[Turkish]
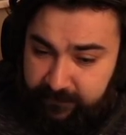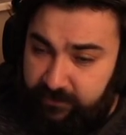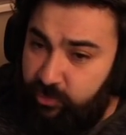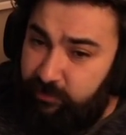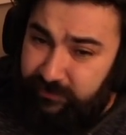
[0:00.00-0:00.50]

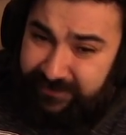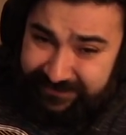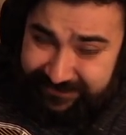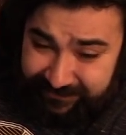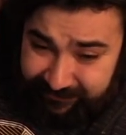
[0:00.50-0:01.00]
Yo bunlar
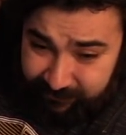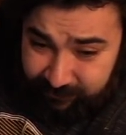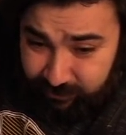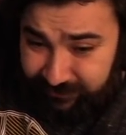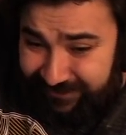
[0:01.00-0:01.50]
Adam zaten
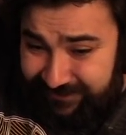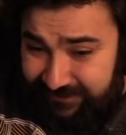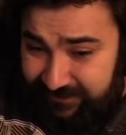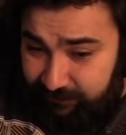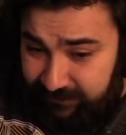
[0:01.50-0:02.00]
bunlar
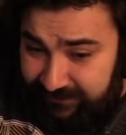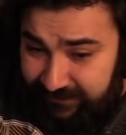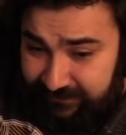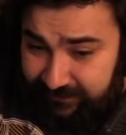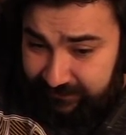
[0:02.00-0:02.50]
zaten
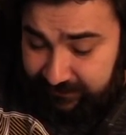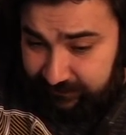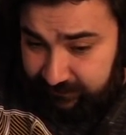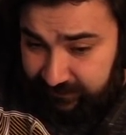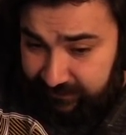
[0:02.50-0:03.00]
bilinenler
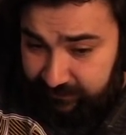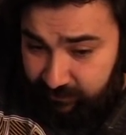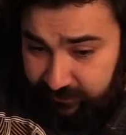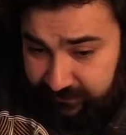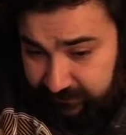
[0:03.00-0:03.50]
ya. Yani
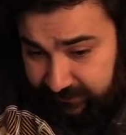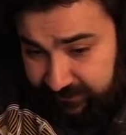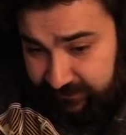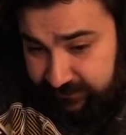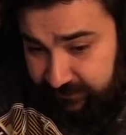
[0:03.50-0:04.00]
öyle
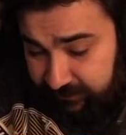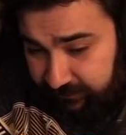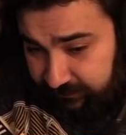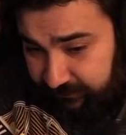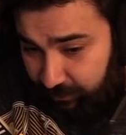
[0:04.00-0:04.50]
gelince
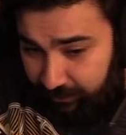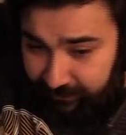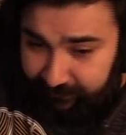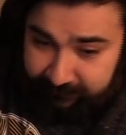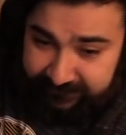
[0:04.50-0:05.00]

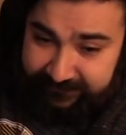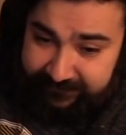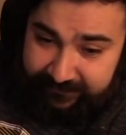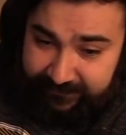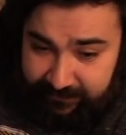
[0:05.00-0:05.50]
oha bir
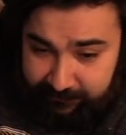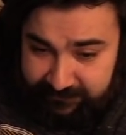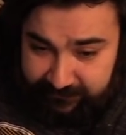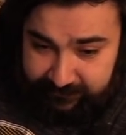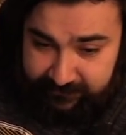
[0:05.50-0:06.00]
de
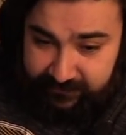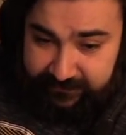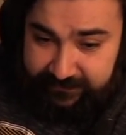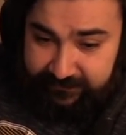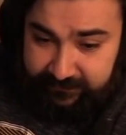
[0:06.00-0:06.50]
denebilecek
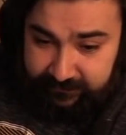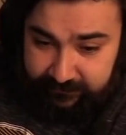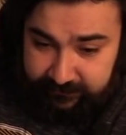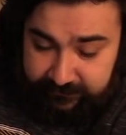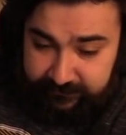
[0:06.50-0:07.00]
şeyler değil.
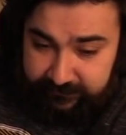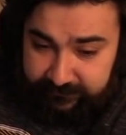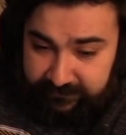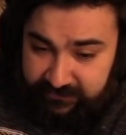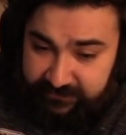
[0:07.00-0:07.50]

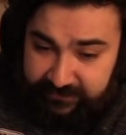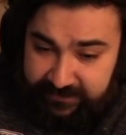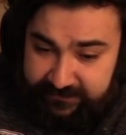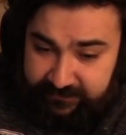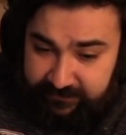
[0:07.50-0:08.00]
Keşke
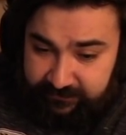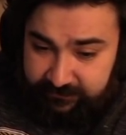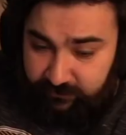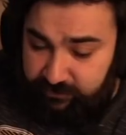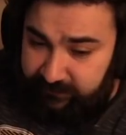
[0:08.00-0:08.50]
gelse de.
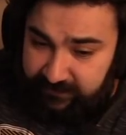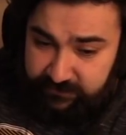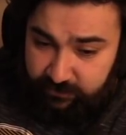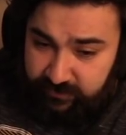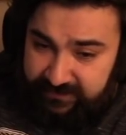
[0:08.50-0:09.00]
Ultima
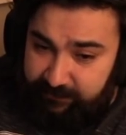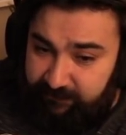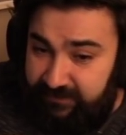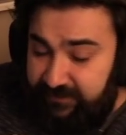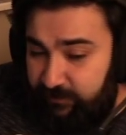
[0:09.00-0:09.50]
Dungeon'ı güzel mi?
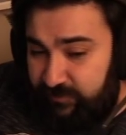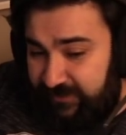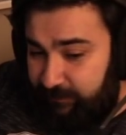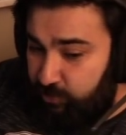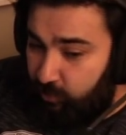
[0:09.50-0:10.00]
vallahi
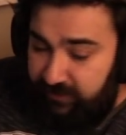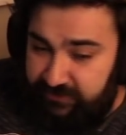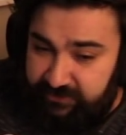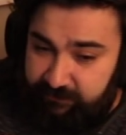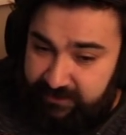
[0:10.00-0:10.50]
güzel ama çok
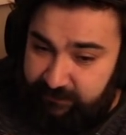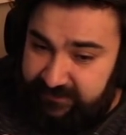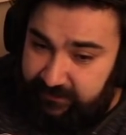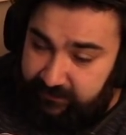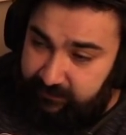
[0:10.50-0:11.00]
karışık. Ben
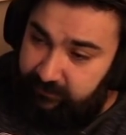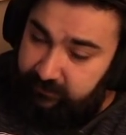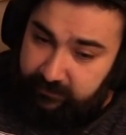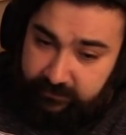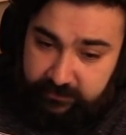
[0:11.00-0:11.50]
mesela
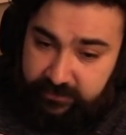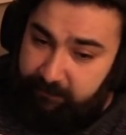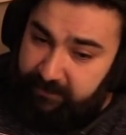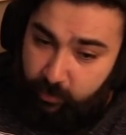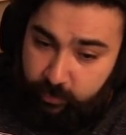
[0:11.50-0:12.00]

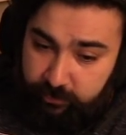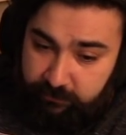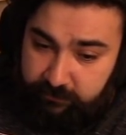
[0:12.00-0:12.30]
rehberi okudum.